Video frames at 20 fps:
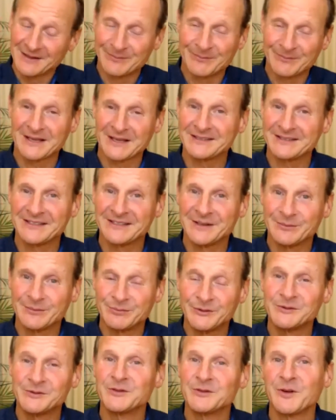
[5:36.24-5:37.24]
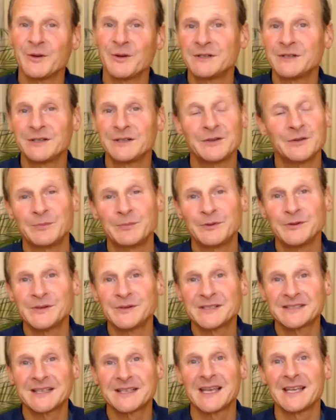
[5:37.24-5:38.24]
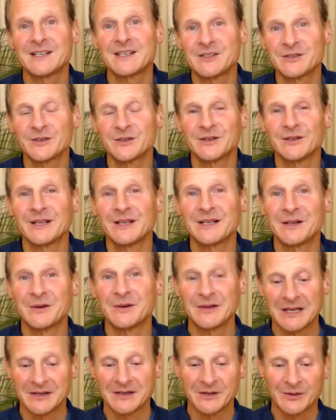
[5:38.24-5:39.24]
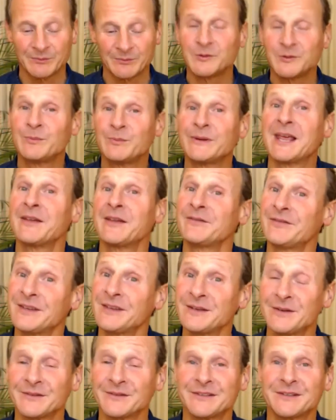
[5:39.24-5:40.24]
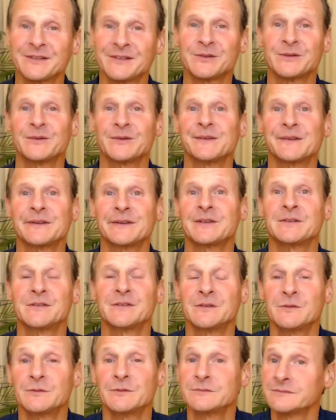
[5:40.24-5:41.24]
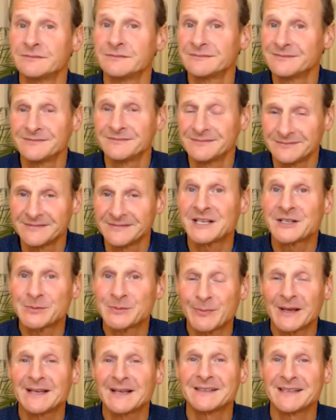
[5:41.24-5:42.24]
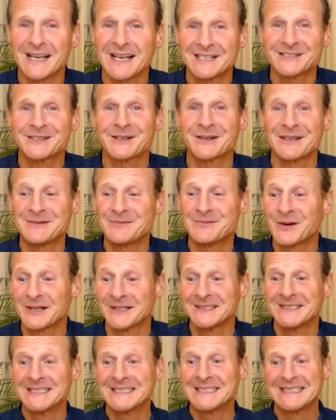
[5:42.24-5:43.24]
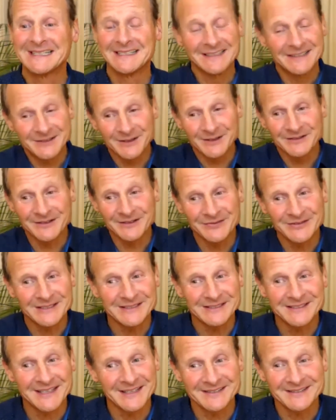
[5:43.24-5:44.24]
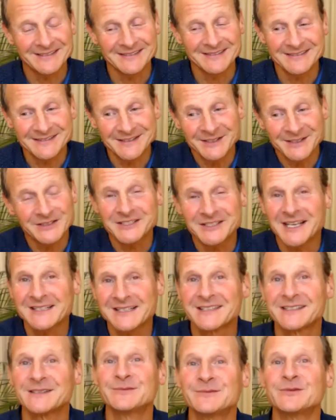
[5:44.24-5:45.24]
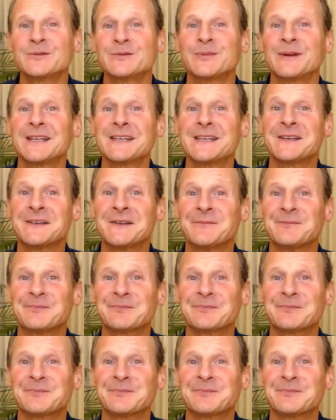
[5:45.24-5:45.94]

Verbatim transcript: la partie la plus noble, la plus sage et la, plus bienveillante de, de, nous, n'est-ce pas Rassurez-moi dans le fil de, chat, s'il vous plaît.